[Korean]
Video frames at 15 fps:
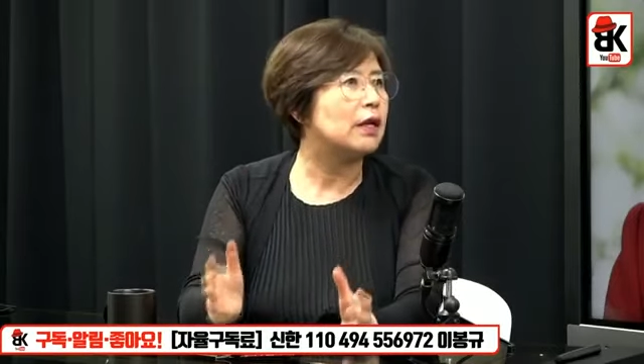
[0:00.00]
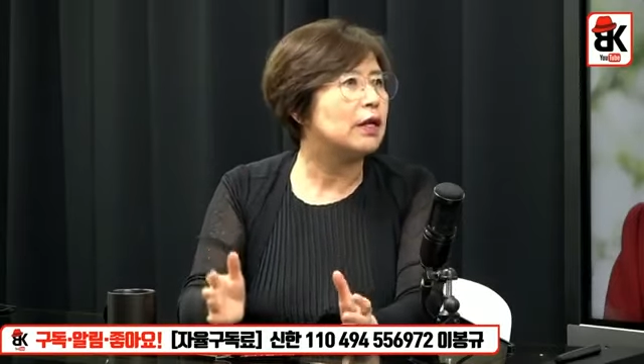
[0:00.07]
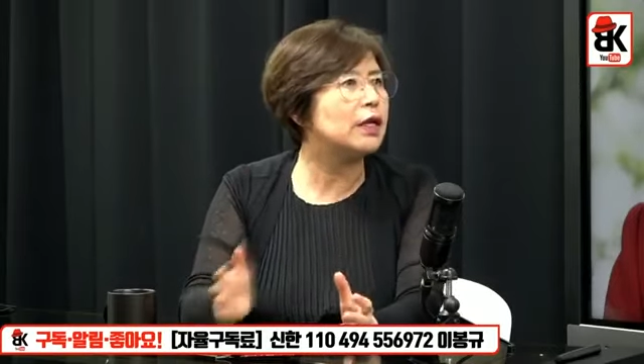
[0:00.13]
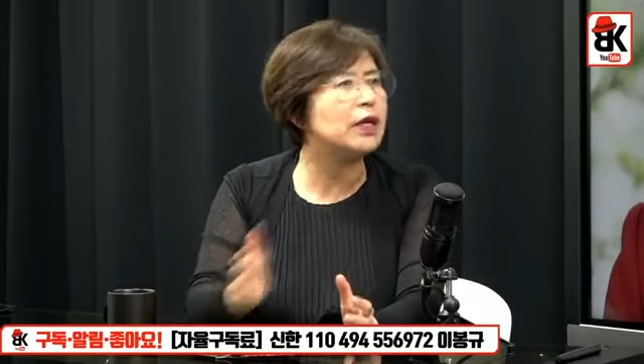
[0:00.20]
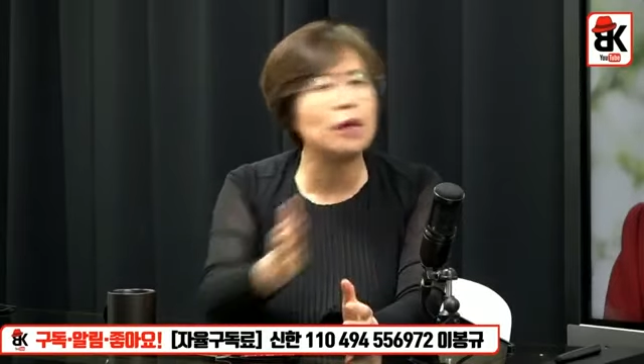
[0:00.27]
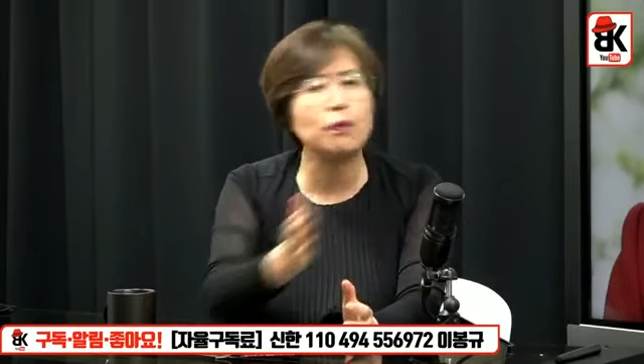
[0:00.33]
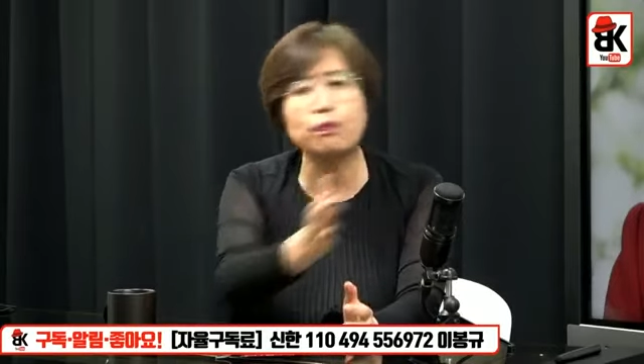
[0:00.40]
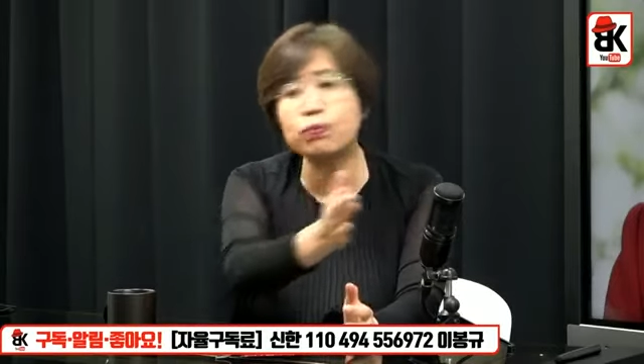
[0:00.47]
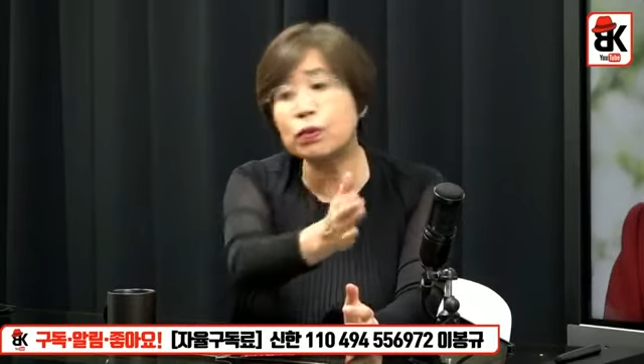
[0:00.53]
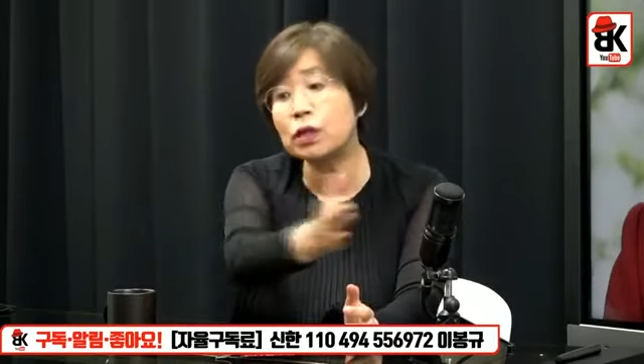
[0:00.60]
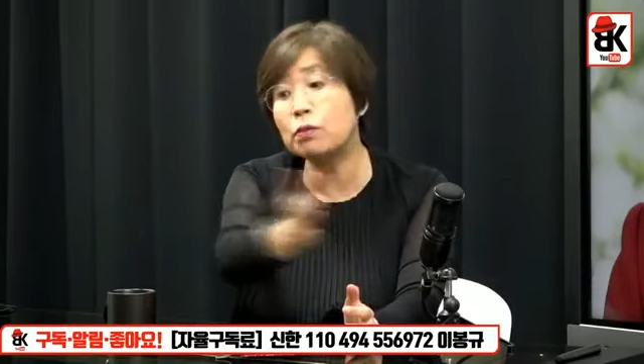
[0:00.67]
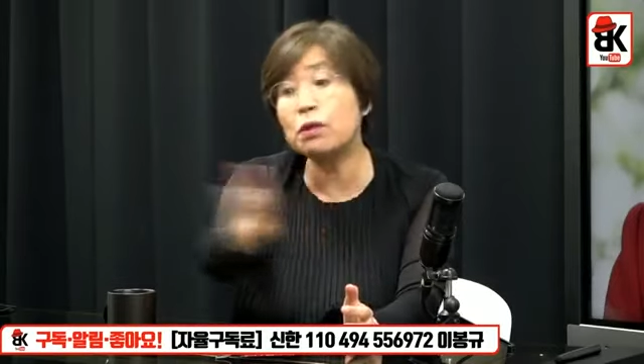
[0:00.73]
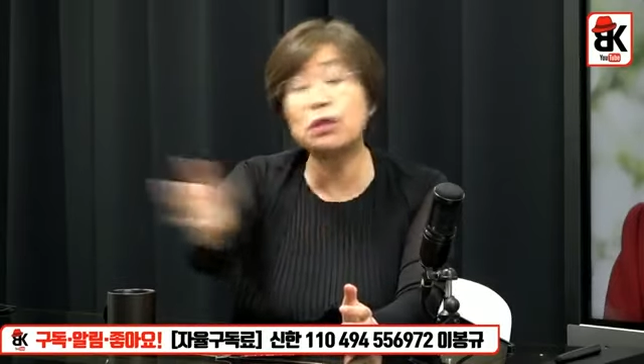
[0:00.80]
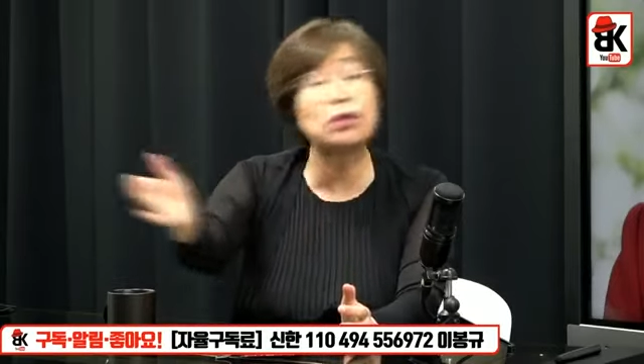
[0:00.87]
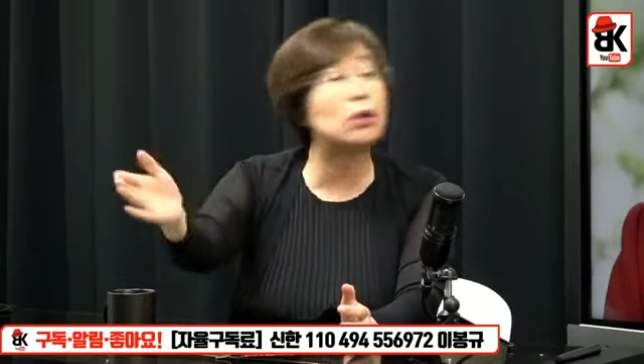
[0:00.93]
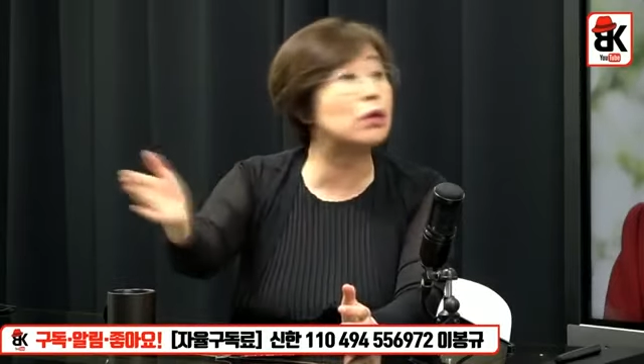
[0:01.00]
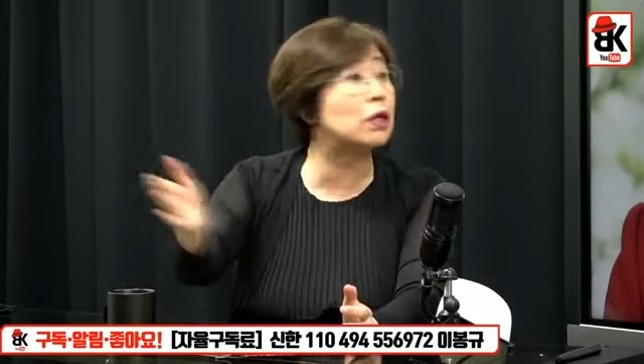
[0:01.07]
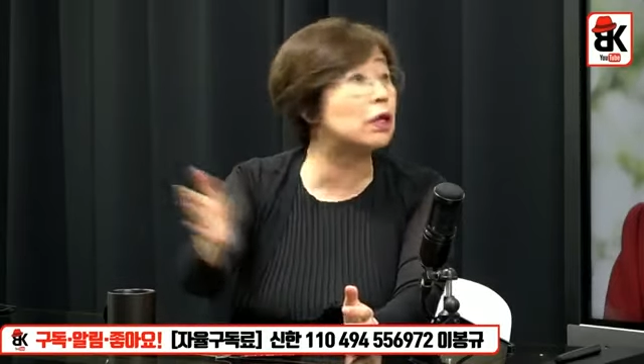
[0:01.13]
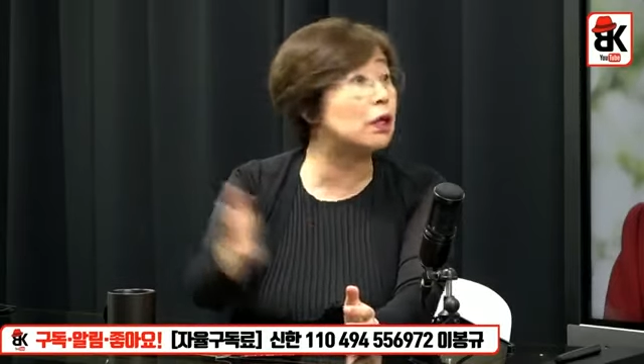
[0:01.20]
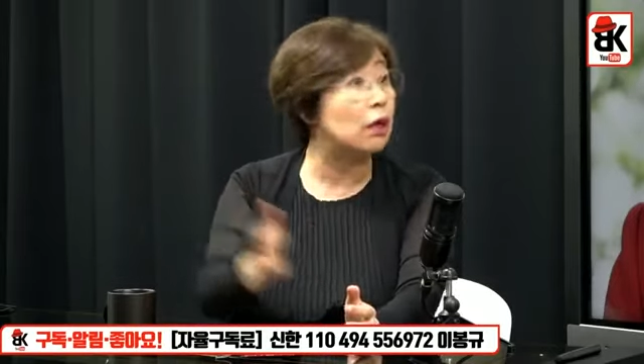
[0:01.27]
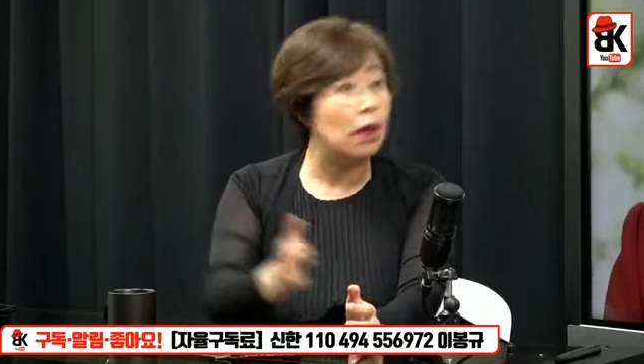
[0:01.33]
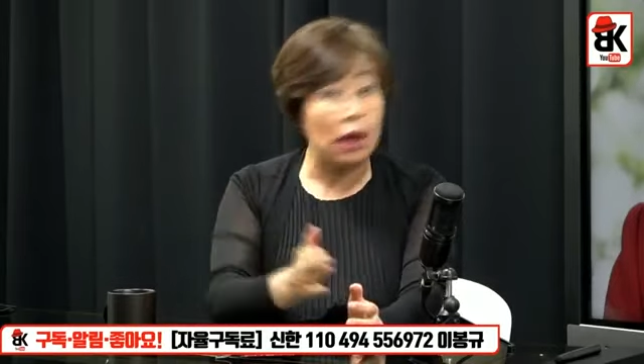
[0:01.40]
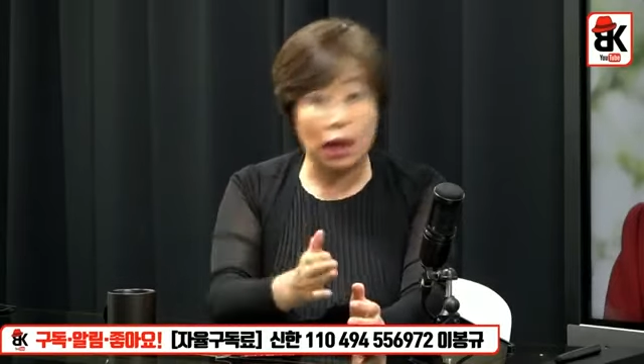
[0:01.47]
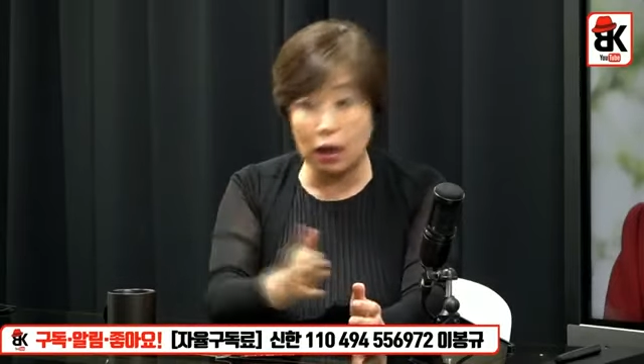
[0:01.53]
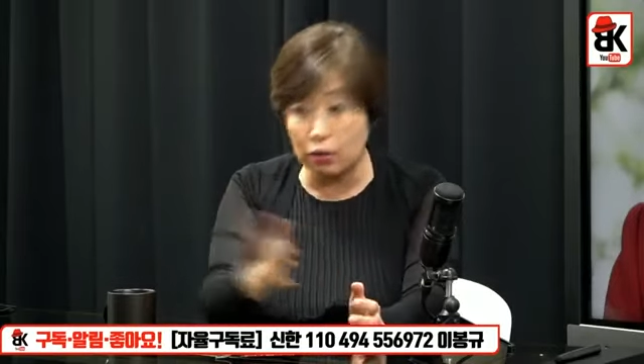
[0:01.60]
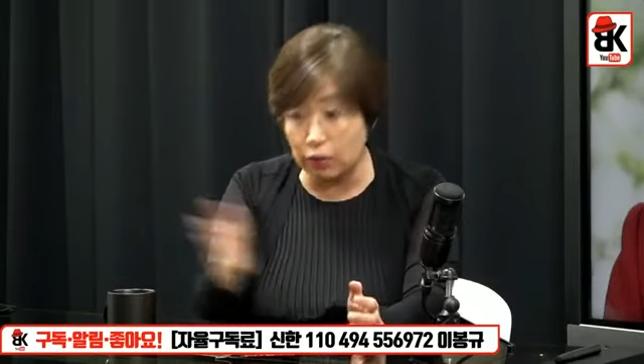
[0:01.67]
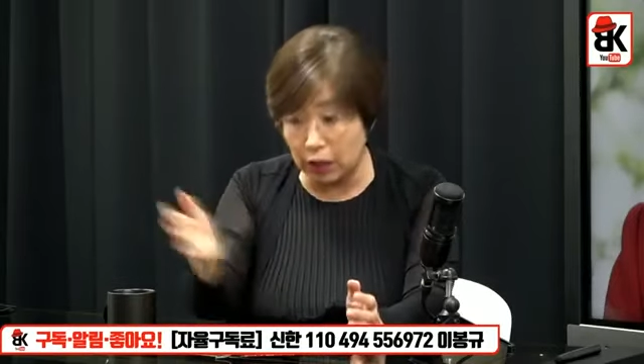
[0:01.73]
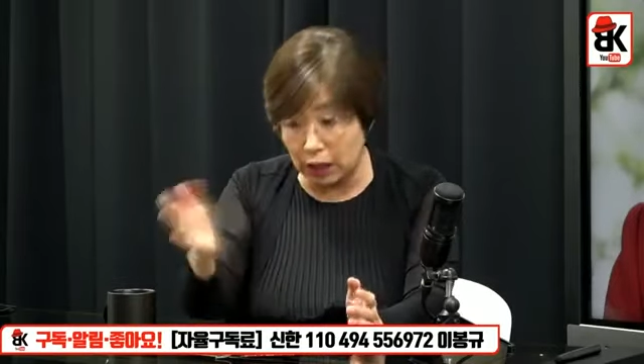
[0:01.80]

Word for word: 이게 김일성이 하,